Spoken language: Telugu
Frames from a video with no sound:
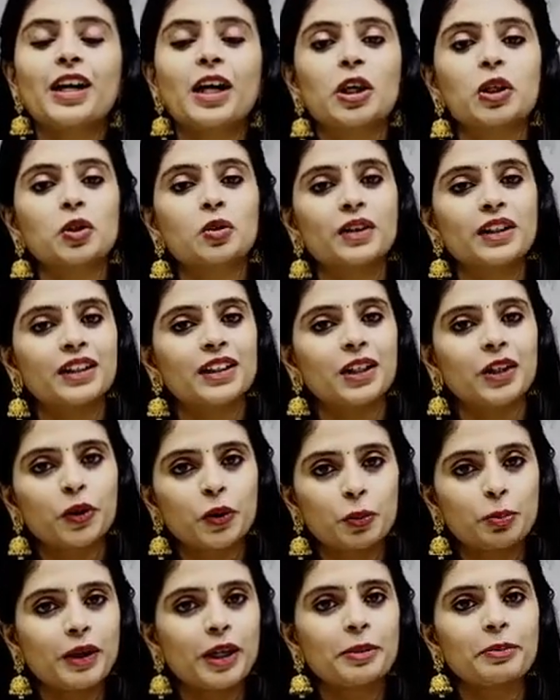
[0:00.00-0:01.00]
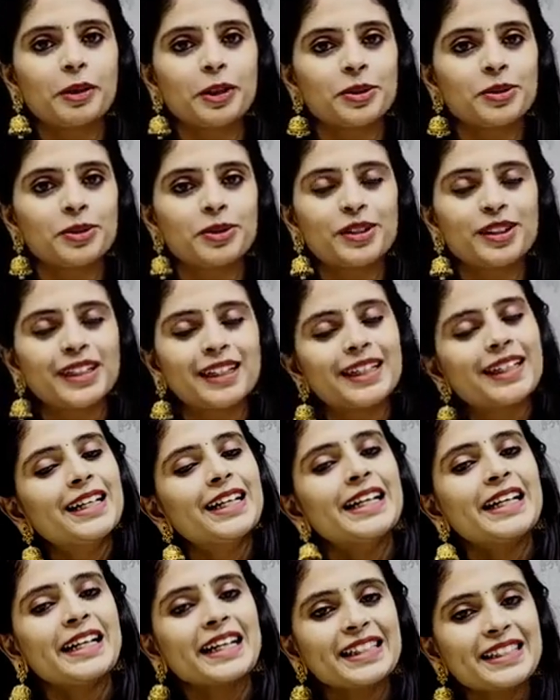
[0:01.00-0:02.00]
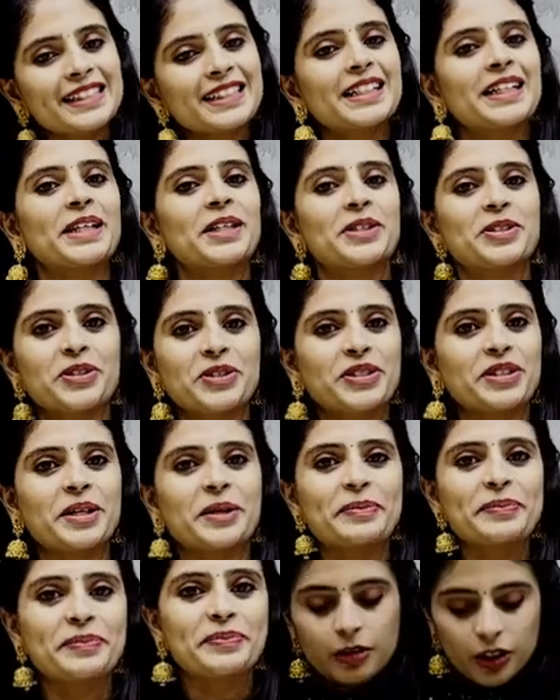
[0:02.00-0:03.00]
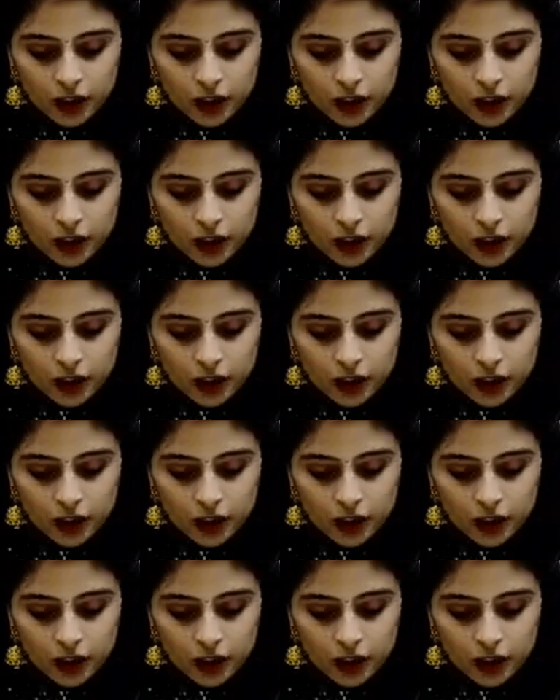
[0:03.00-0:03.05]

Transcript: నాలుగు వందల రూపాయలు పడుతుంది నెక్స్ట్ కలర్ చూద్దాం